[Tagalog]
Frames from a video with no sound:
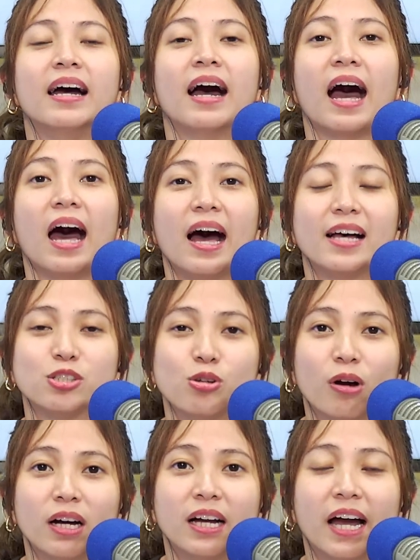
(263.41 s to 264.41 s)
aso
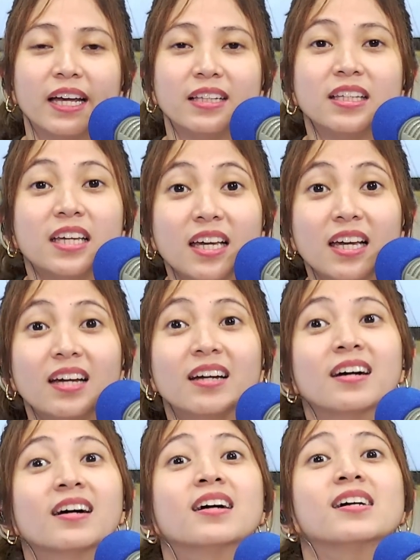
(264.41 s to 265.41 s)
kagaya ni
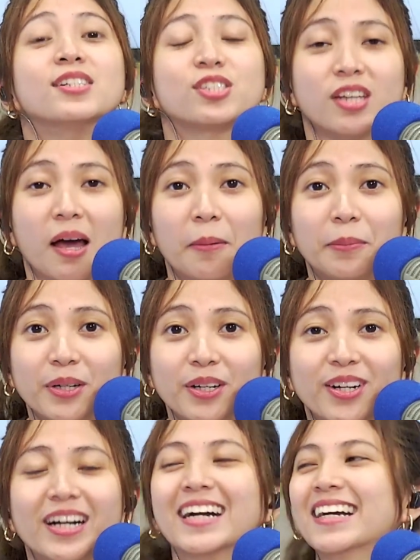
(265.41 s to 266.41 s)
summer.